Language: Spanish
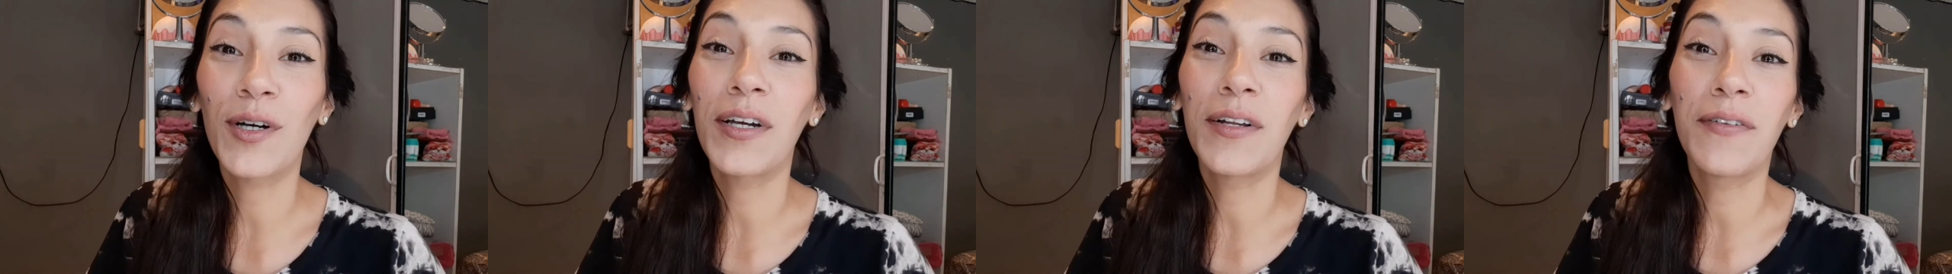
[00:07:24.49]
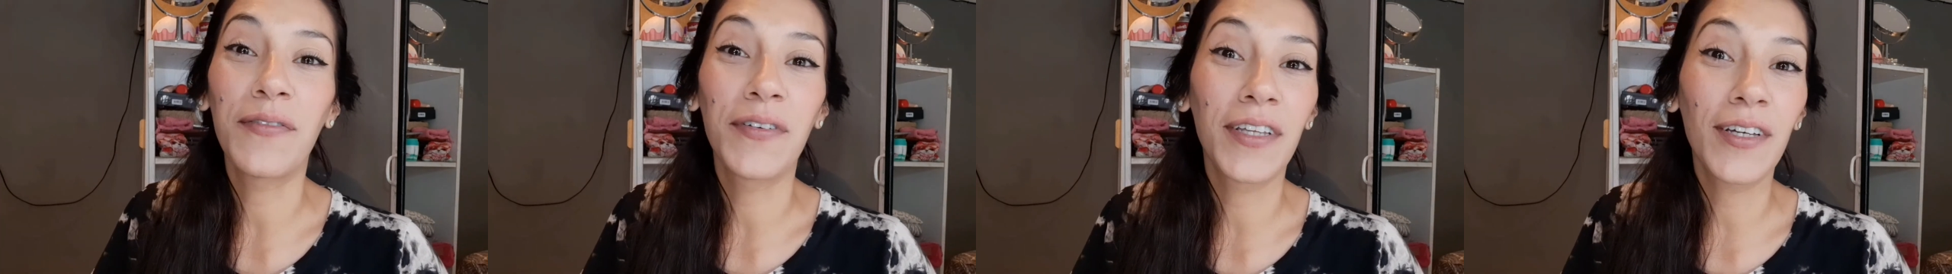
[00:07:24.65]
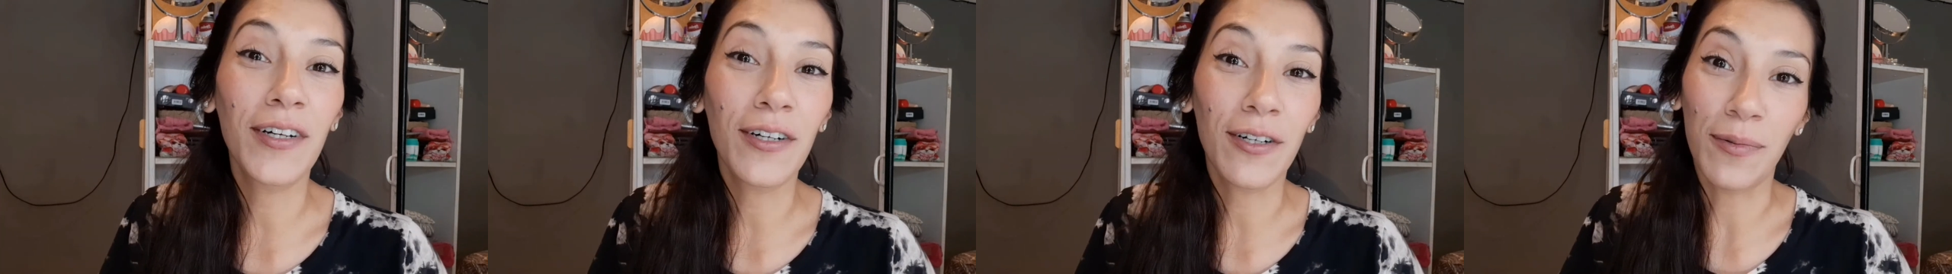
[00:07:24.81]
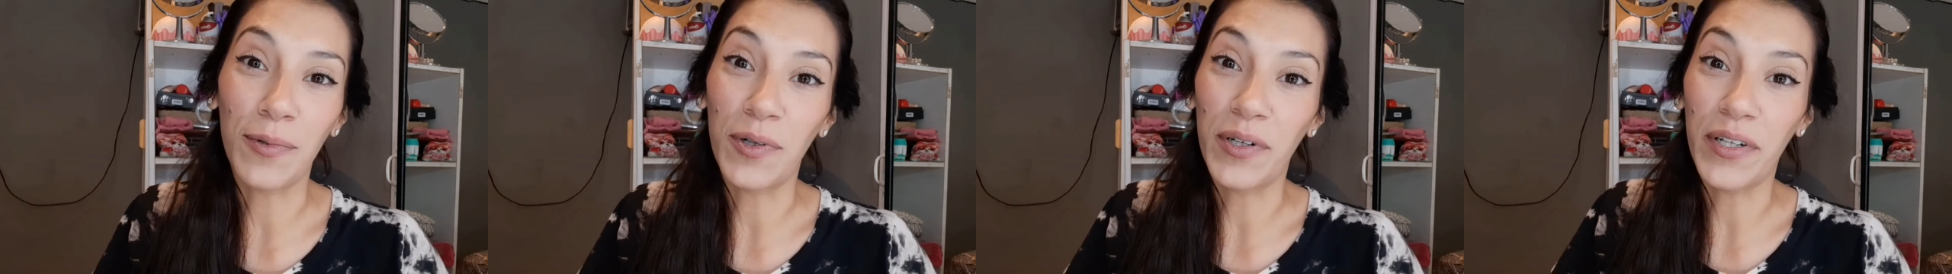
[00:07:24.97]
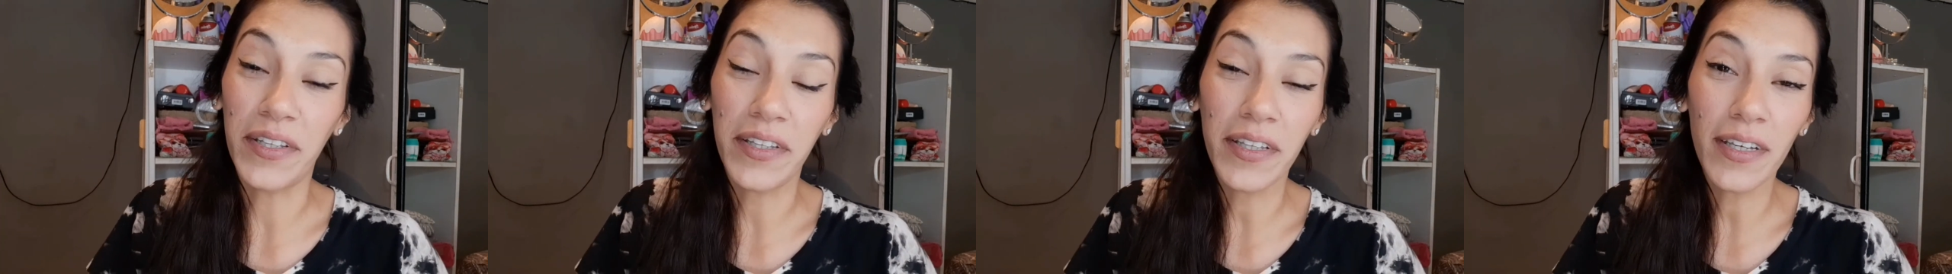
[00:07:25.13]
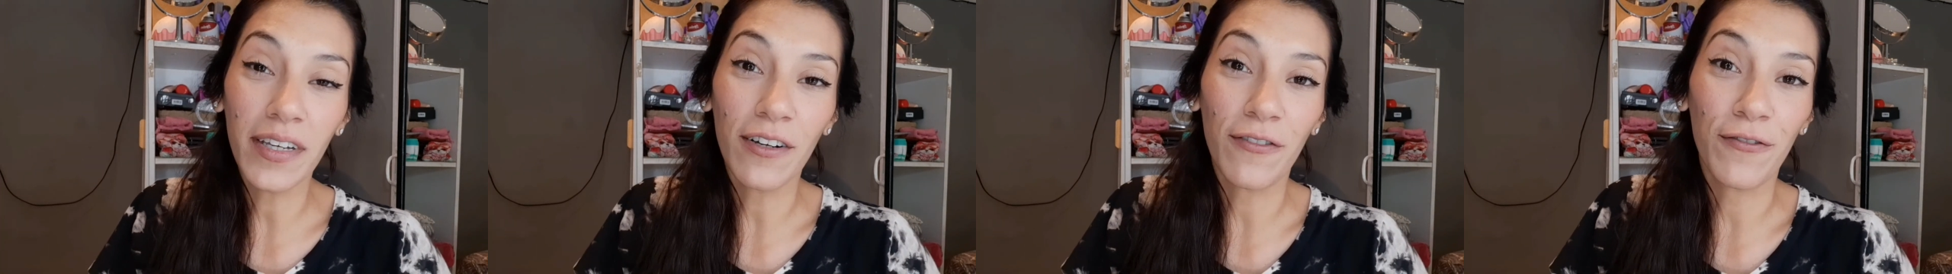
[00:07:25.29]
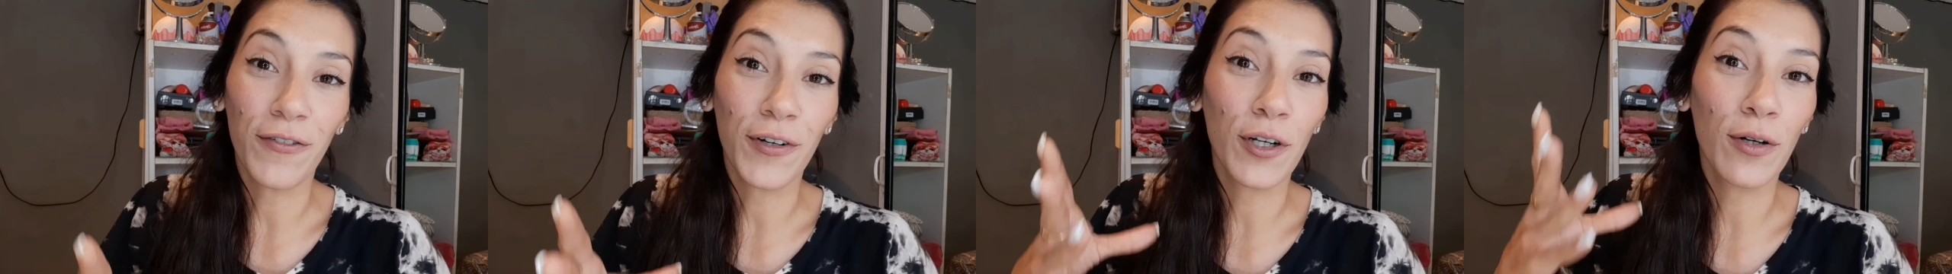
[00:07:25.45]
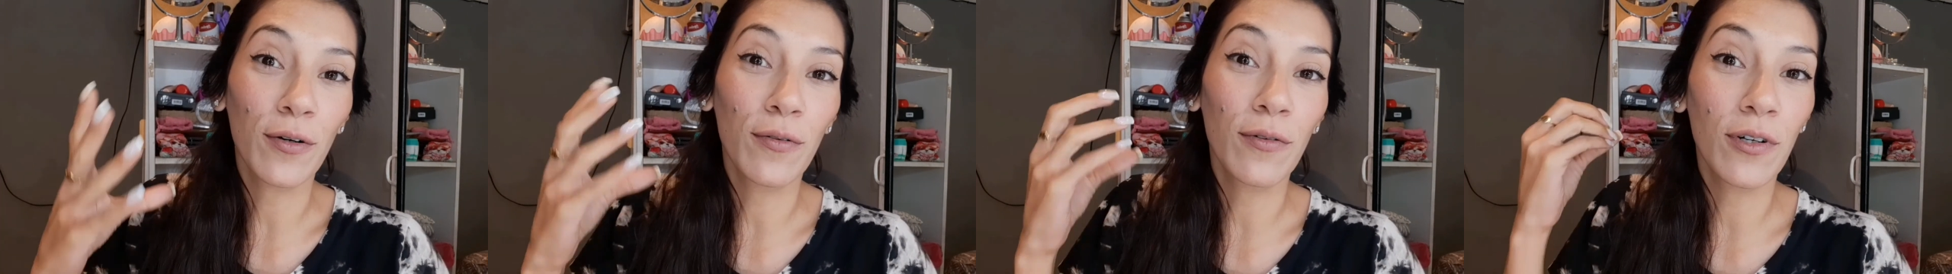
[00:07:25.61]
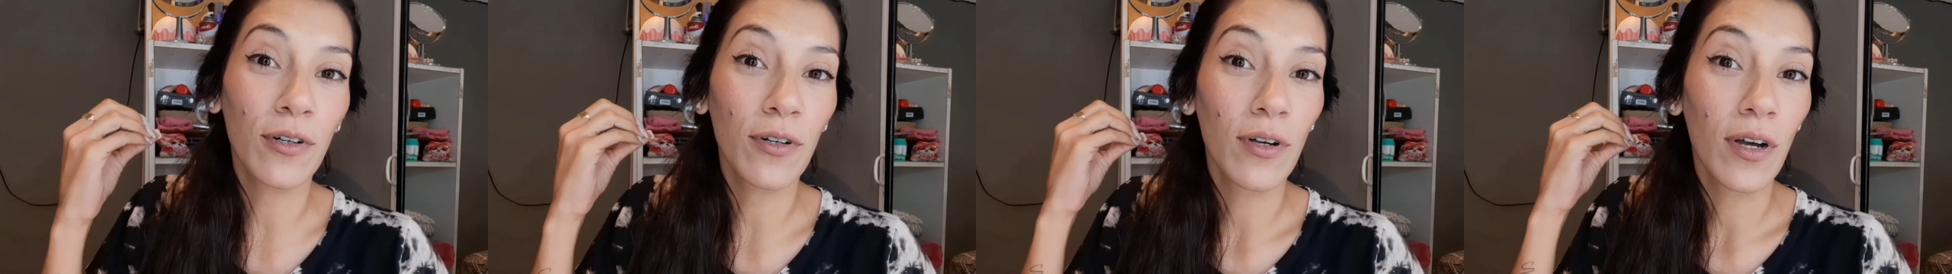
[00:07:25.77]
el video, como les dije,
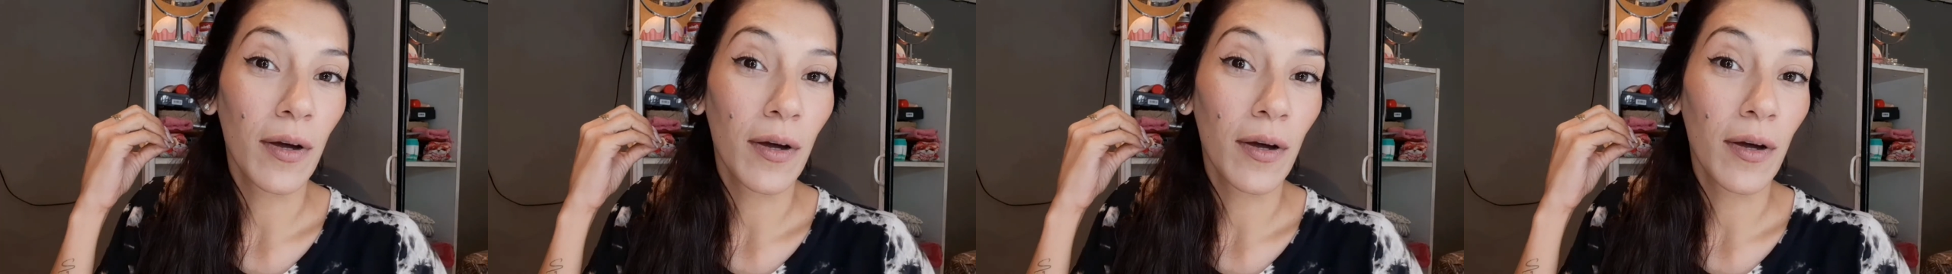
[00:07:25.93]
fueron